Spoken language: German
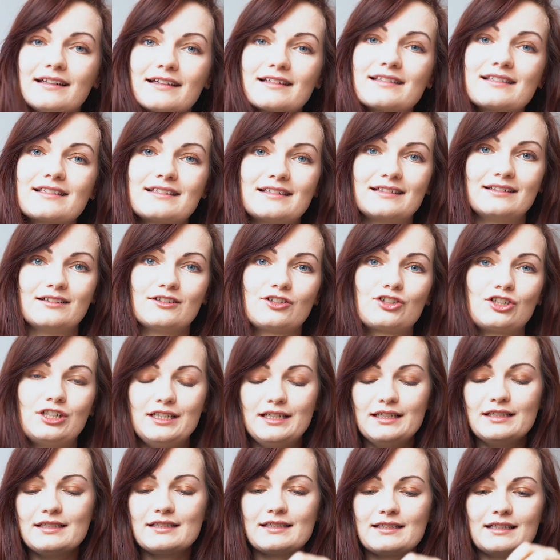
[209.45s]
Das
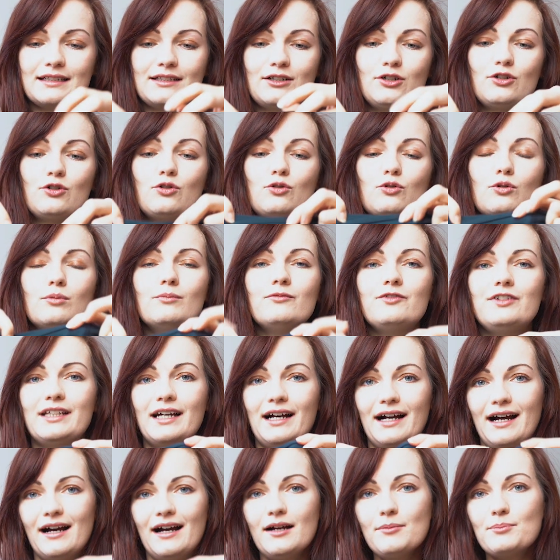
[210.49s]
schließt dann auch oben
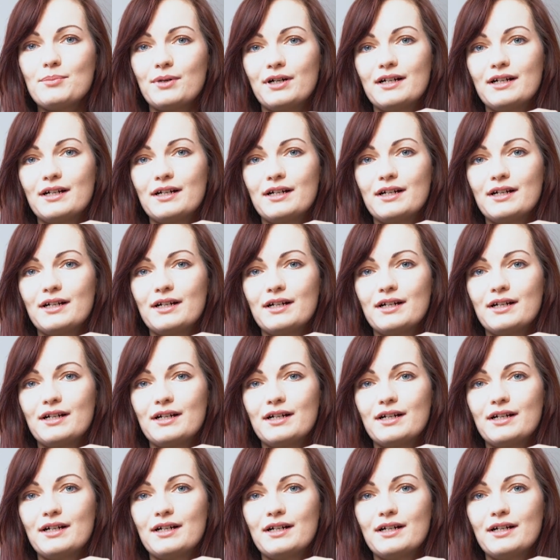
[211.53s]
wieder ab.